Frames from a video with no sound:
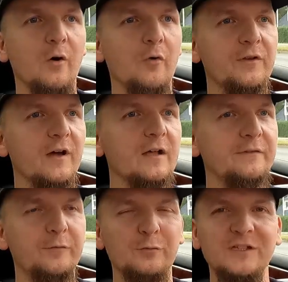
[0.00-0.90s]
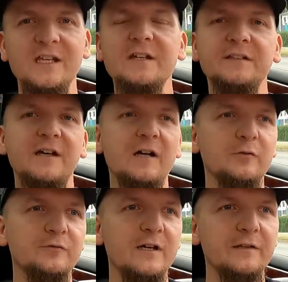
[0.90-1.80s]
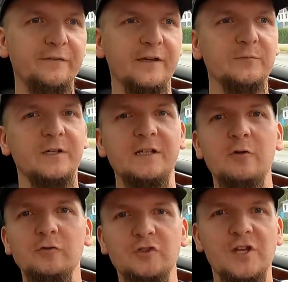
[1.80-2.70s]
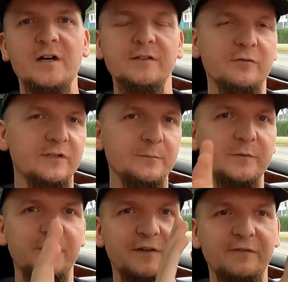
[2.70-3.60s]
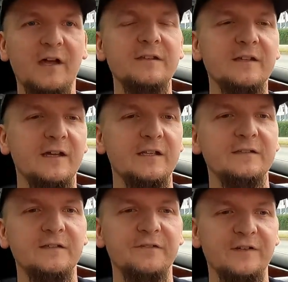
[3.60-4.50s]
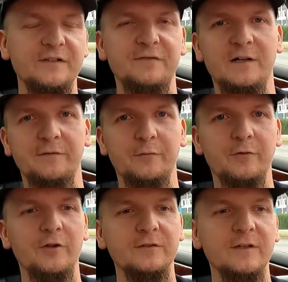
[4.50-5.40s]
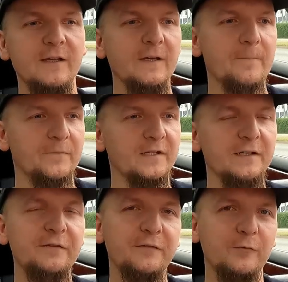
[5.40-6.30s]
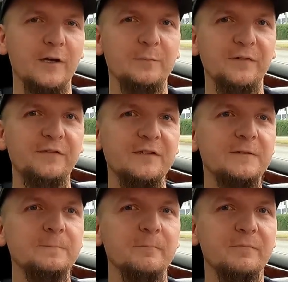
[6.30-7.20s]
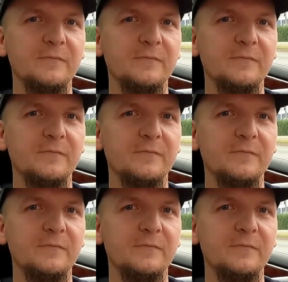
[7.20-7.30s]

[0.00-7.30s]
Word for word: oder zu jeder Tag- und Nachtzeit mein Auto starten und damit bis ans andere Ende der Welt fahren zu können, dann ist es so ein bisschen